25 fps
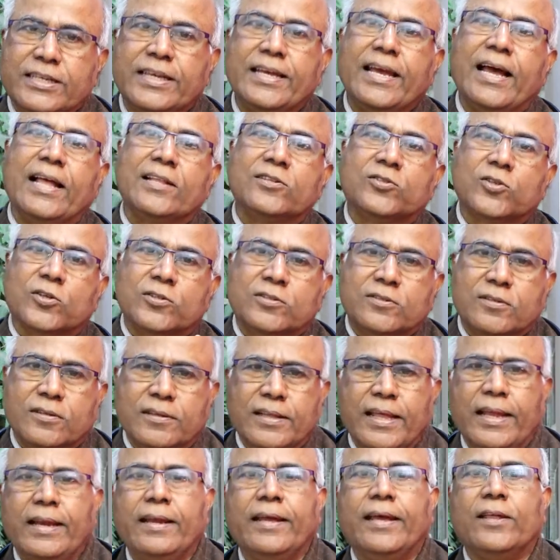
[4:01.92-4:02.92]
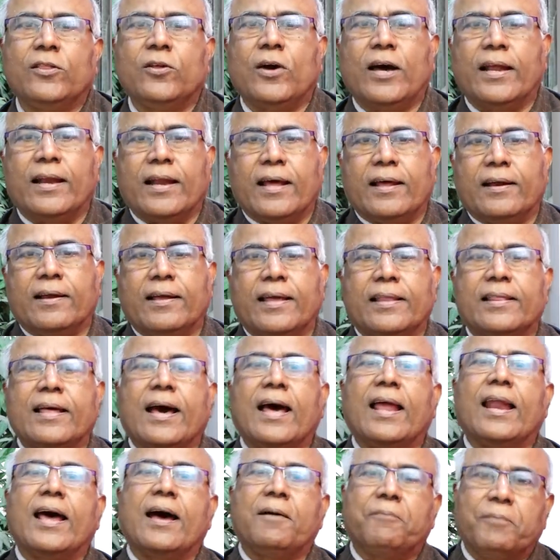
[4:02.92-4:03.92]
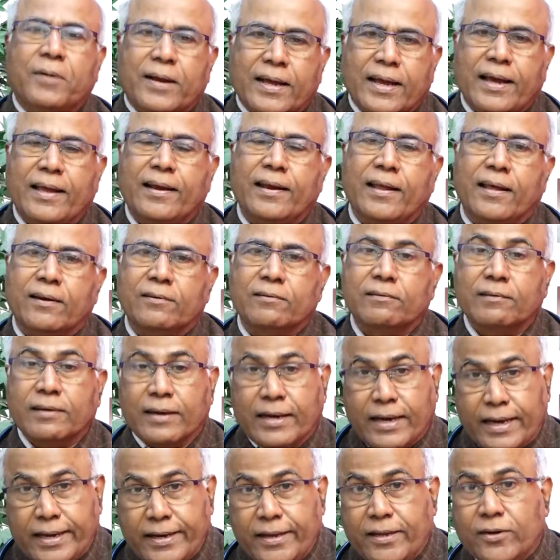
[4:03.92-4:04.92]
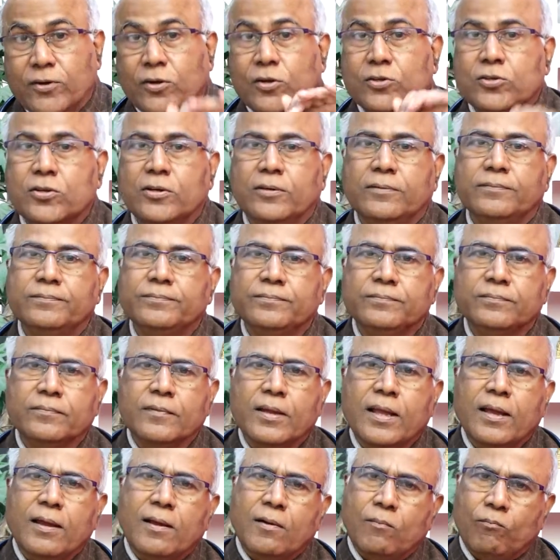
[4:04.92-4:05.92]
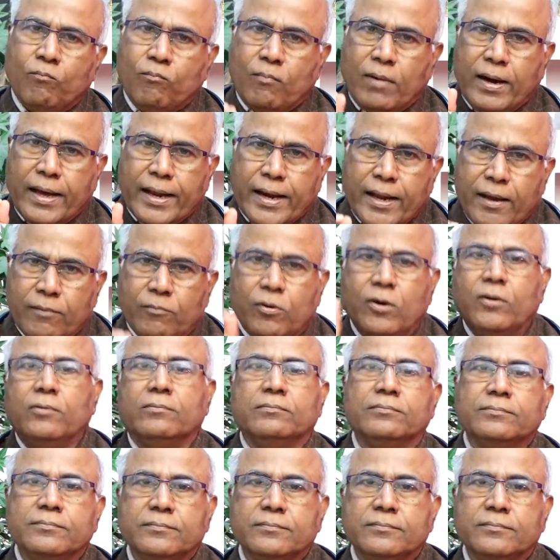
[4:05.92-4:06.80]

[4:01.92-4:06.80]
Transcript: చేయాల్సి వస్తుంది అని ఏదో అన్నారు యథాలాపనగా అన్నారు కానీ ఈరోజు మనము